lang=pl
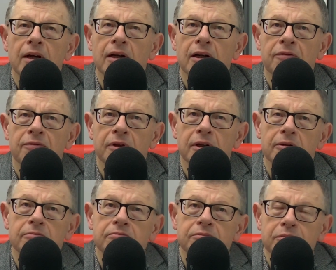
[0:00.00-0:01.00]
E, w
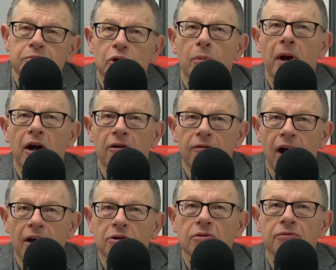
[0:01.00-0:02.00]

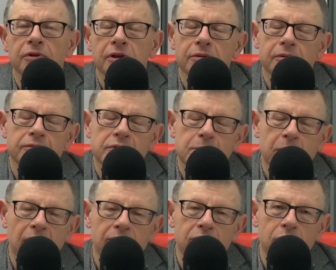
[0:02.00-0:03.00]
propagowaniu w
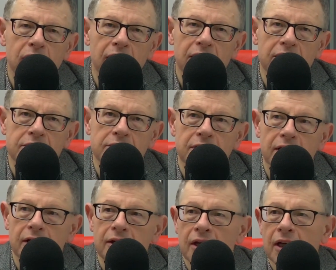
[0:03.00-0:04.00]
sprawy
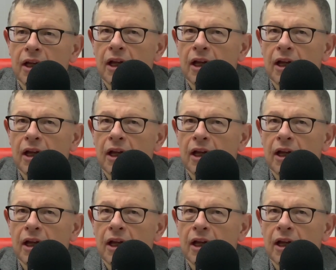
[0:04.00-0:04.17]
ukraińskiej.